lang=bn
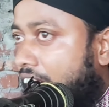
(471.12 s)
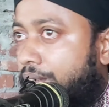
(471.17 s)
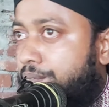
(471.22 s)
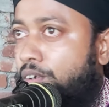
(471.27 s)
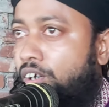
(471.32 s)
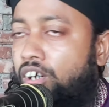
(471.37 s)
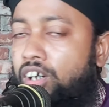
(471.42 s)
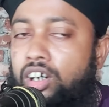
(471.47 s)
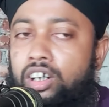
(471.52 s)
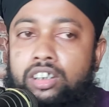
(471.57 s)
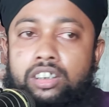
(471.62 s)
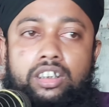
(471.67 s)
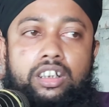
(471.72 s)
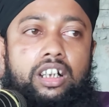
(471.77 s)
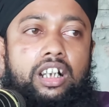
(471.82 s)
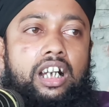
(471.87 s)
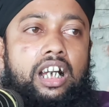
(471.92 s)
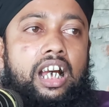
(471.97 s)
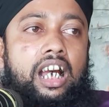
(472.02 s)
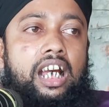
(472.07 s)
এবং
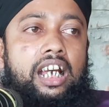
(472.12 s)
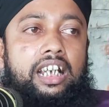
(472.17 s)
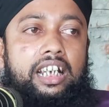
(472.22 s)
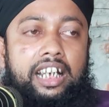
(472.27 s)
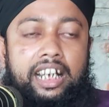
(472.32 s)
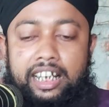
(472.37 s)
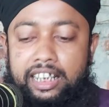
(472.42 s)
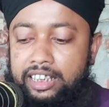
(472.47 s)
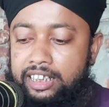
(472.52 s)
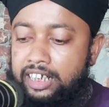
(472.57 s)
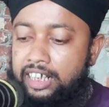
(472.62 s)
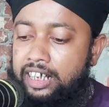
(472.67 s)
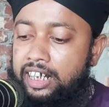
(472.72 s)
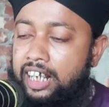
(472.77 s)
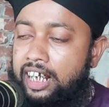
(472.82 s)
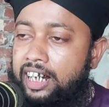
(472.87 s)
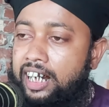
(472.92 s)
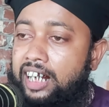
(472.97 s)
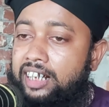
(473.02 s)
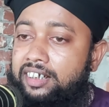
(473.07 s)
এই
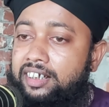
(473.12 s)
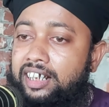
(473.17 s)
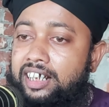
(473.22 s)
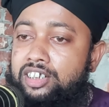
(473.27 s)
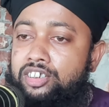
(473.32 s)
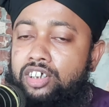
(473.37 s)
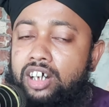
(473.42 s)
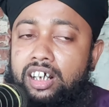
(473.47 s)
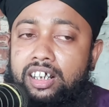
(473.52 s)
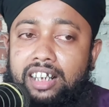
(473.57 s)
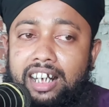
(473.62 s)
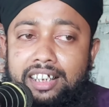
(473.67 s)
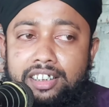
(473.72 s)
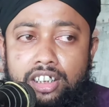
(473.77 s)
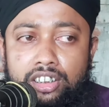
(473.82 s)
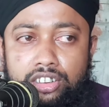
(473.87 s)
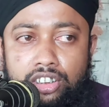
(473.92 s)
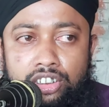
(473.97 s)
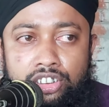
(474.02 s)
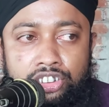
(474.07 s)
দিনে রাত্রে ঝগড়া
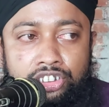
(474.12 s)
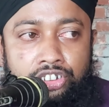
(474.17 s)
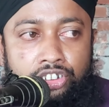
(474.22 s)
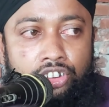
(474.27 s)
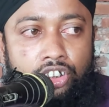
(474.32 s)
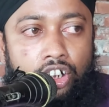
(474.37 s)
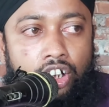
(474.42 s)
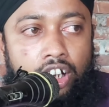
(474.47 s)
যখন শুরু